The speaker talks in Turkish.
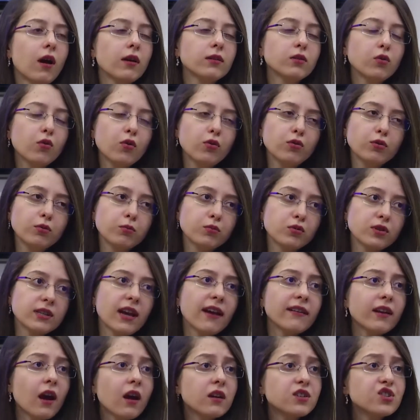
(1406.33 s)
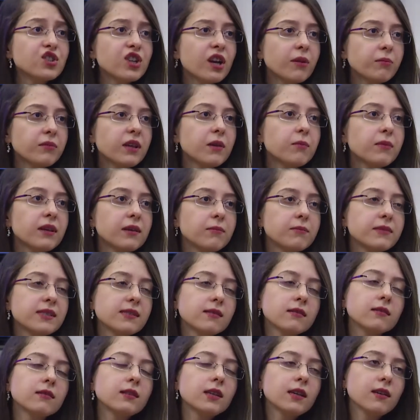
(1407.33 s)
ana öğünümüz yani akşam
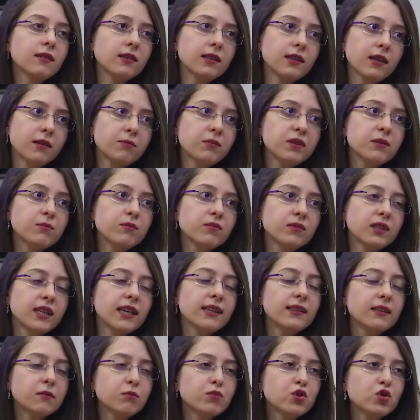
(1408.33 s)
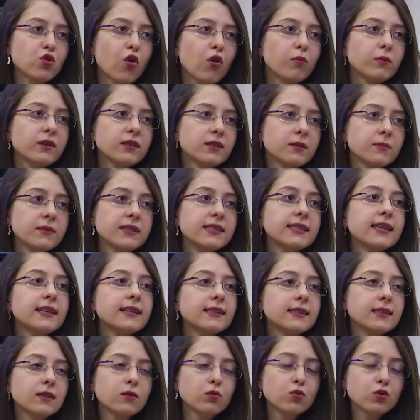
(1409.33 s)
yemeğimizin ye, yemin, yenilmiş olması bizler
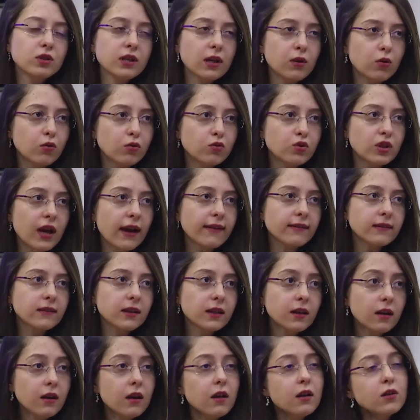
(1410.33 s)
için güzel olacaktır.